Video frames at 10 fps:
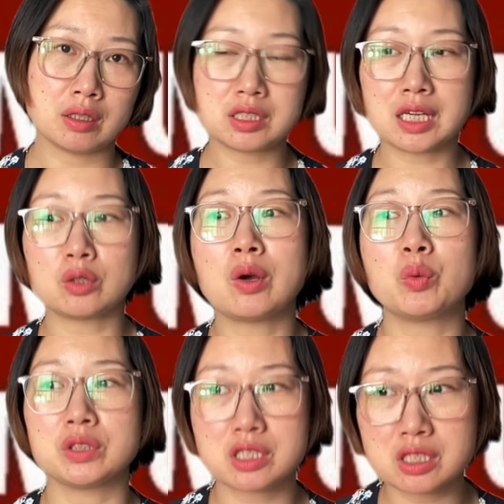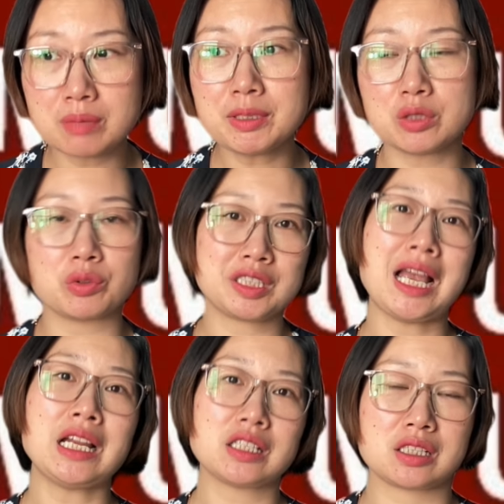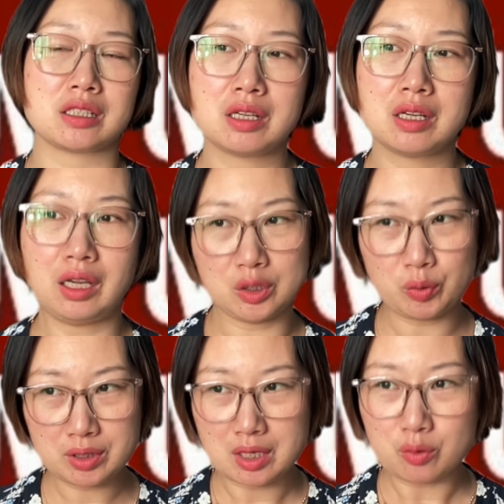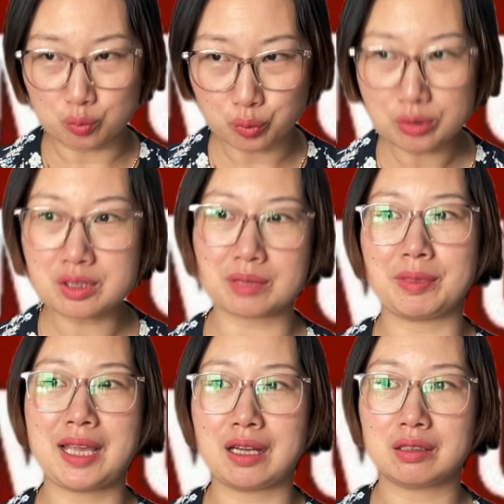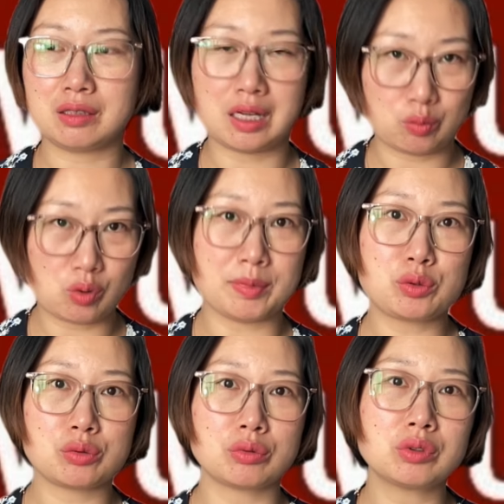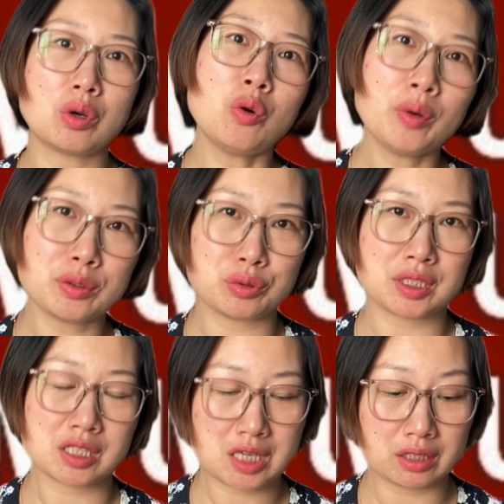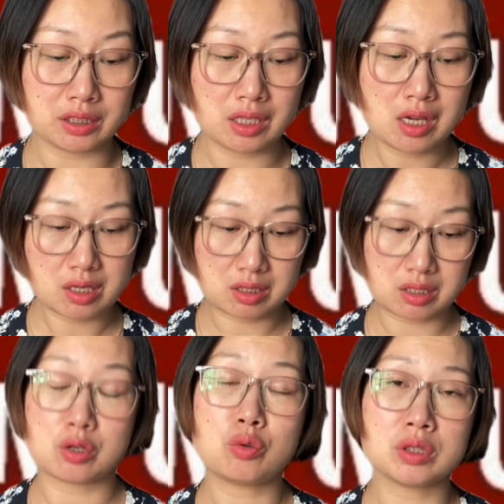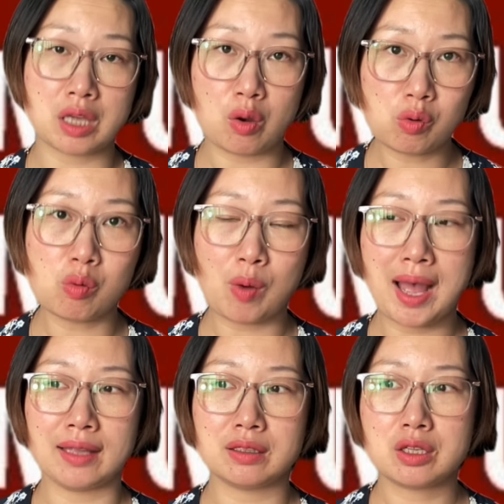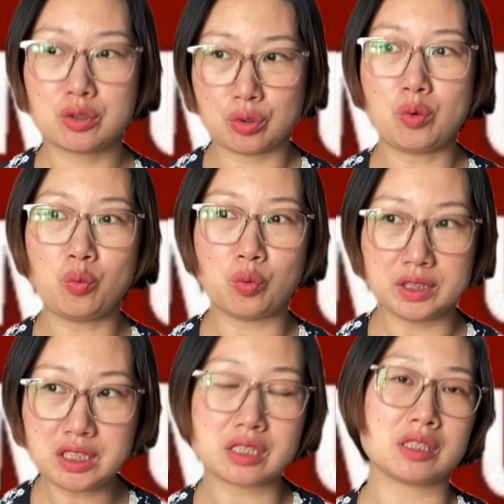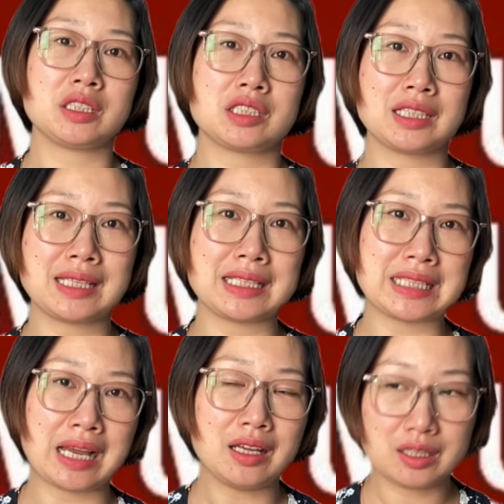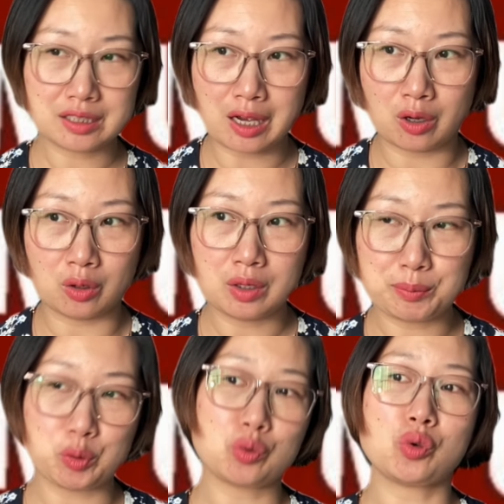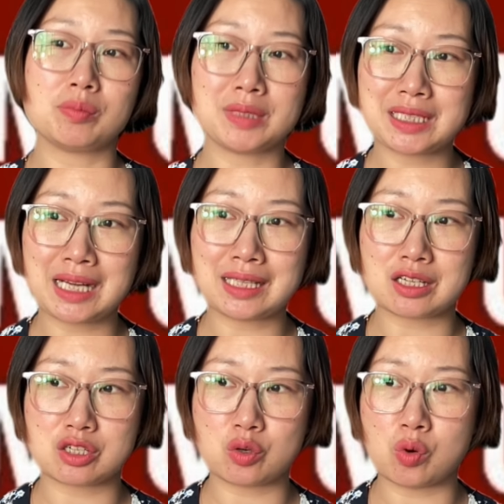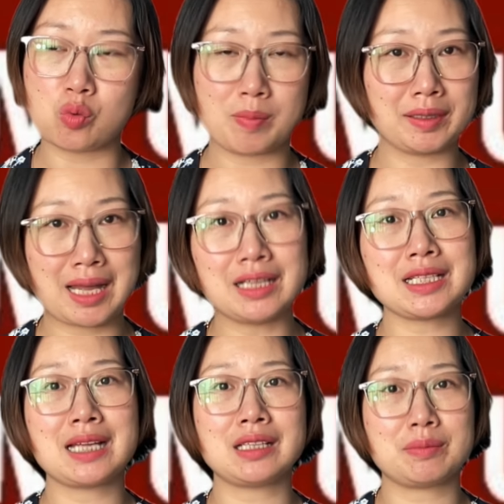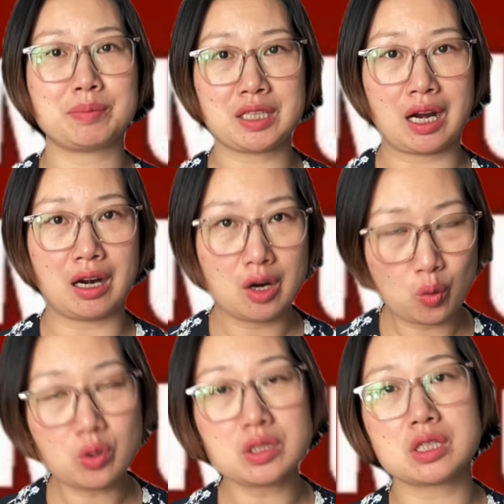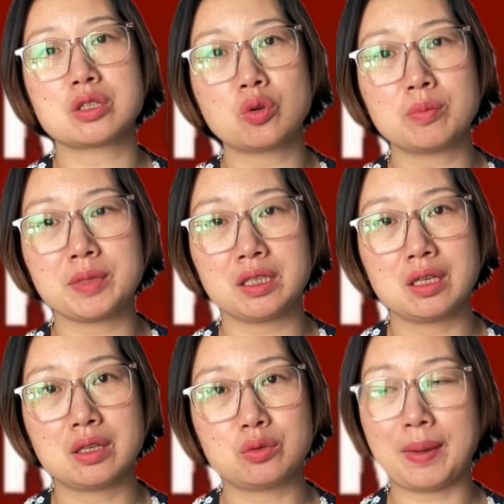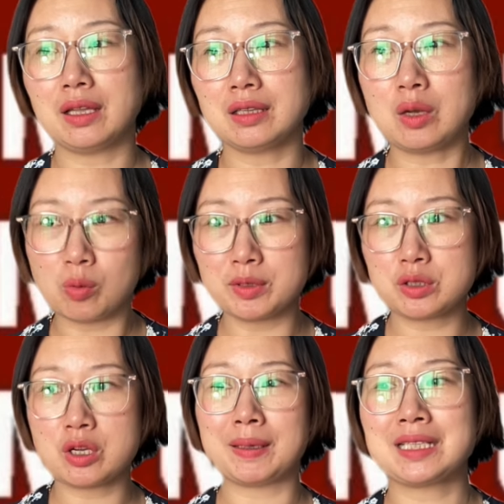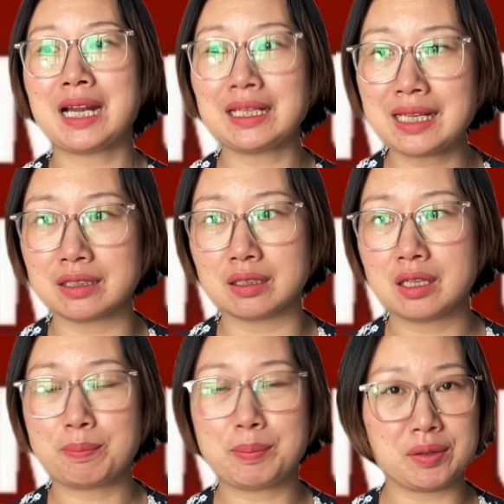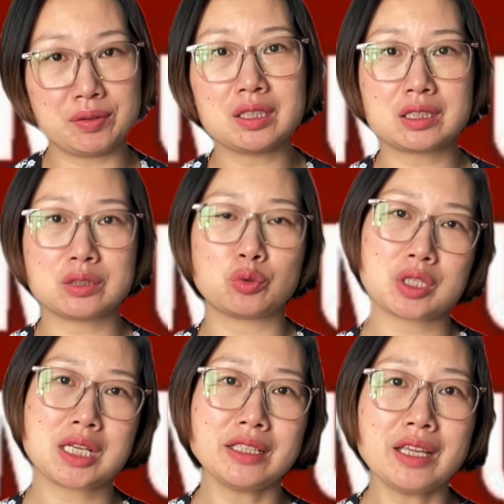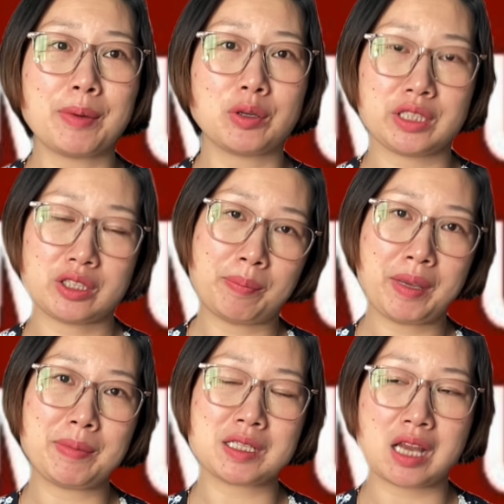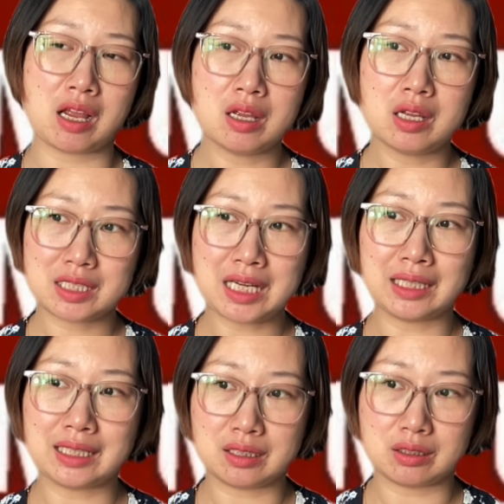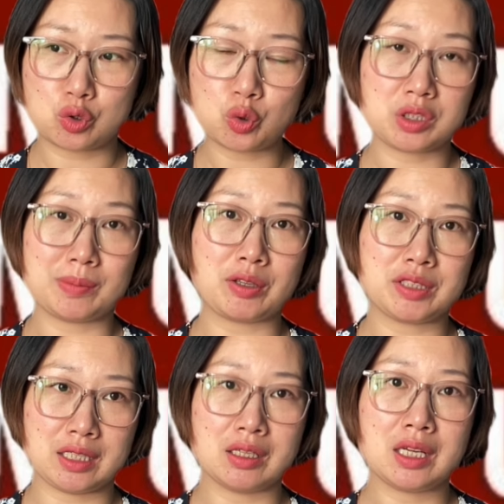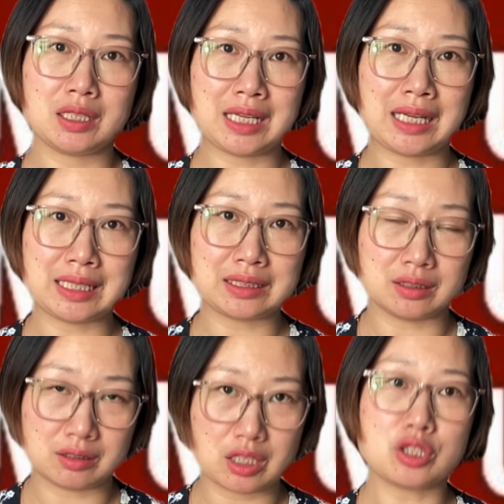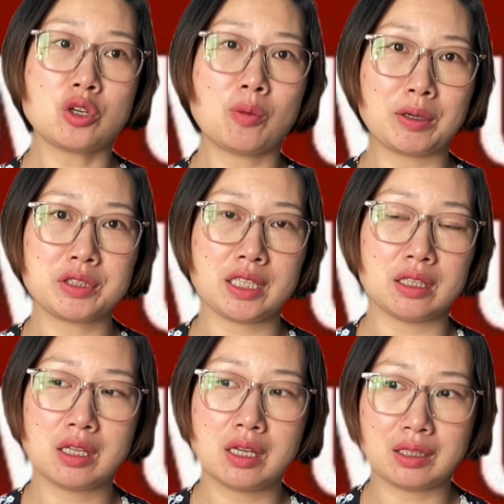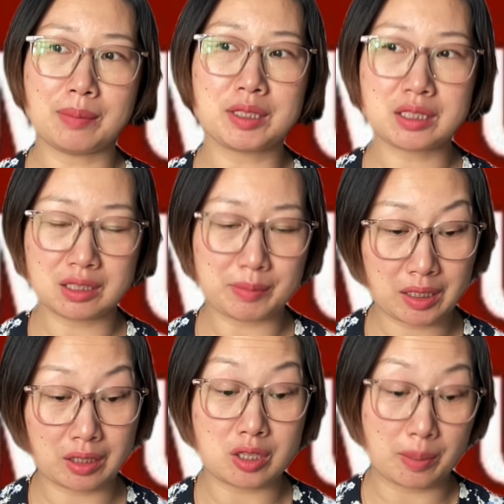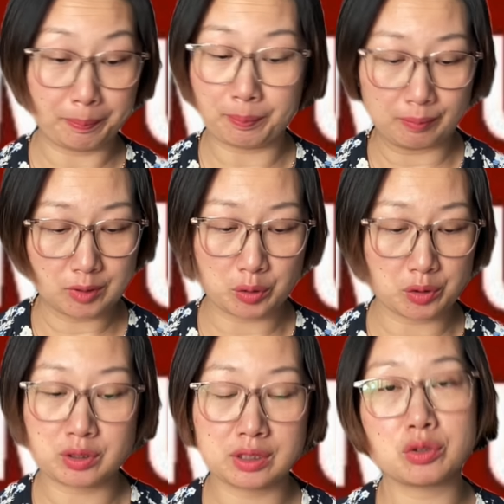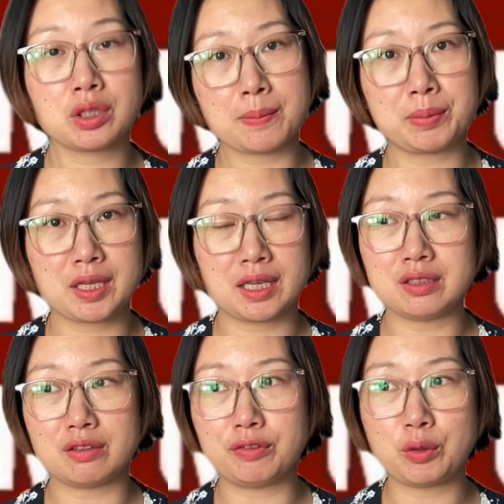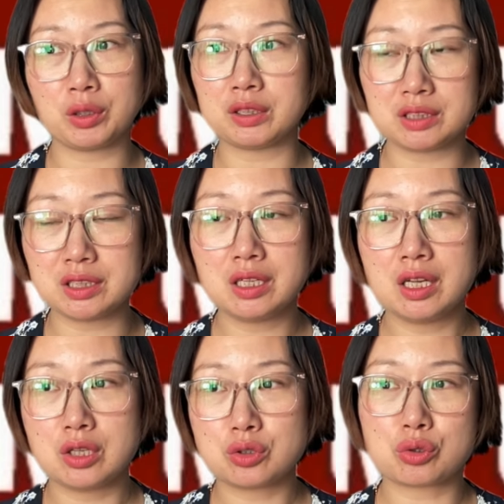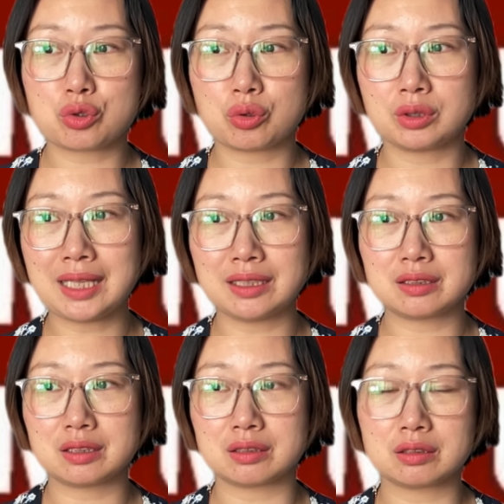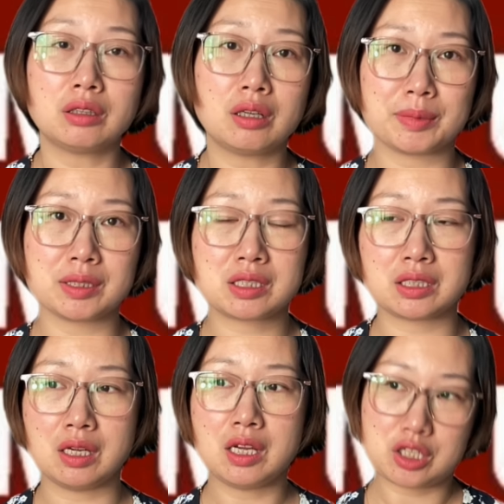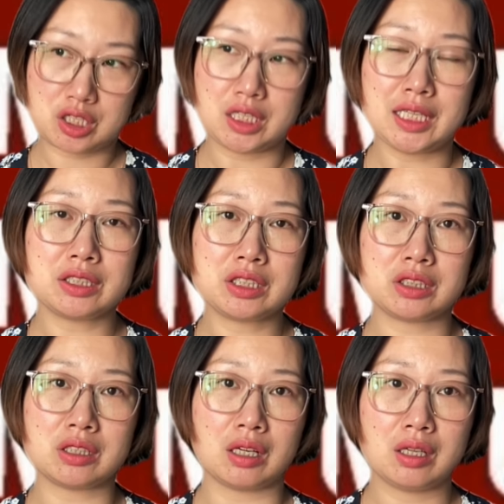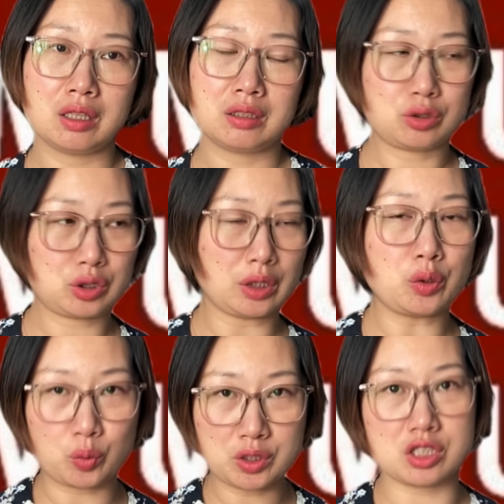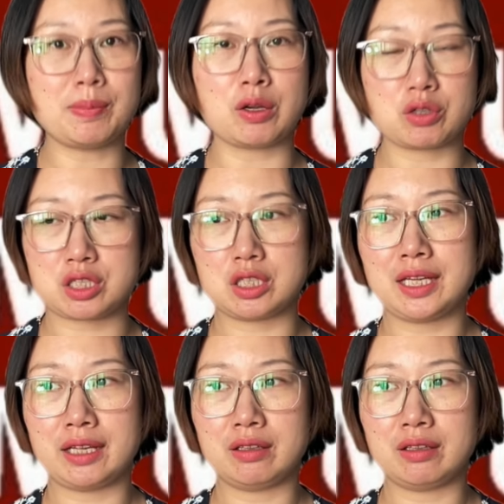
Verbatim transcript: 这样的话，我的生命有价值啊！因为无论怎么样啊，我们最终都会去见上帝，只是或早或晚。所以，我一直提倡大家要，比如说我们在加拿大生活，我们拿了加拿大的 PR 或者是公民。对吧？那我们就要把加拿大的本地的这种商业保险要配备上，加拿大的重疾保险，加拿大的人寿保险。那么这里面呢，也有有些就很便宜，费用很低，就是说它的这个 term 是十年期的，就相当于我只保十年，